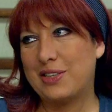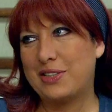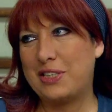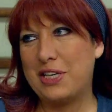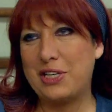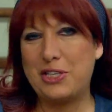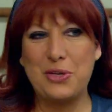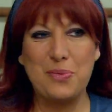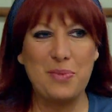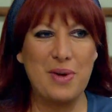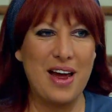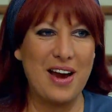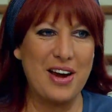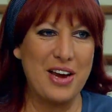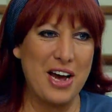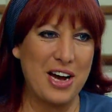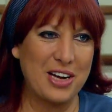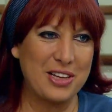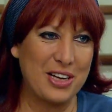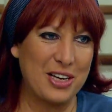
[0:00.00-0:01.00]
Seçimler
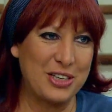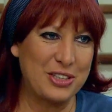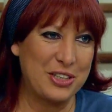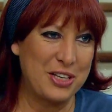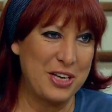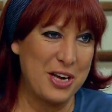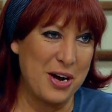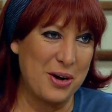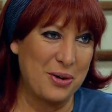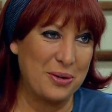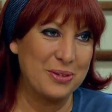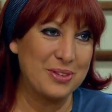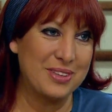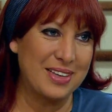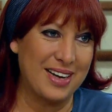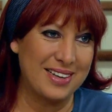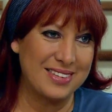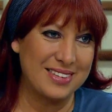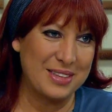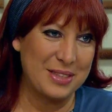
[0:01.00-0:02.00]
yaklaştı ya
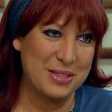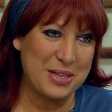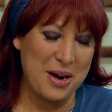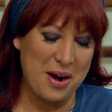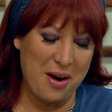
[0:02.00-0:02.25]
ondandır.